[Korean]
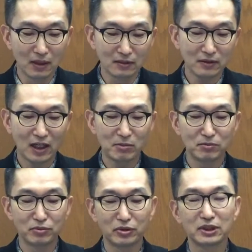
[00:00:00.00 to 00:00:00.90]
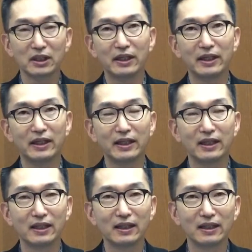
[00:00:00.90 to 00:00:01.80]
사람은 무엇인가에
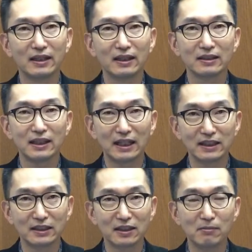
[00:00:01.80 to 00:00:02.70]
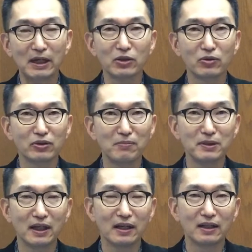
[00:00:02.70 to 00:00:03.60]
자기 자신을 맡기고
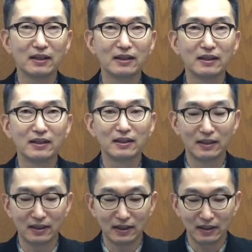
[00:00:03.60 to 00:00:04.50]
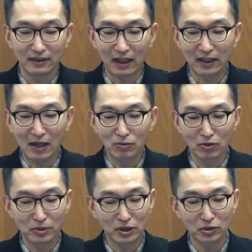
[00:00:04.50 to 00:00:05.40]
삽니다. 나는 아무도
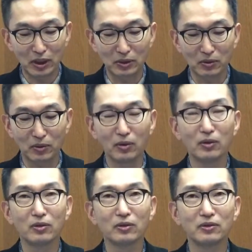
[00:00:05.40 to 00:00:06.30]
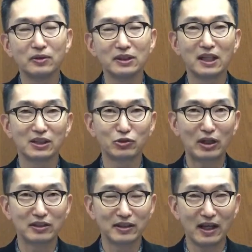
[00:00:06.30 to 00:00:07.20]
믿지도 않고 의지하지도
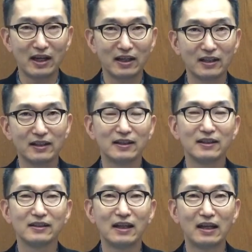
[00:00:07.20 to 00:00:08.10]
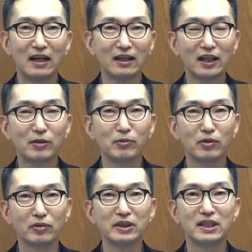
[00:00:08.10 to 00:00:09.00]
않는다. 나는
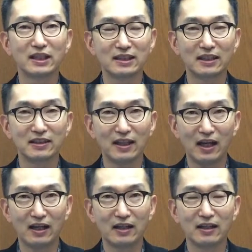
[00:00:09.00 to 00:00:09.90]
하나님도 의지하지 않는다.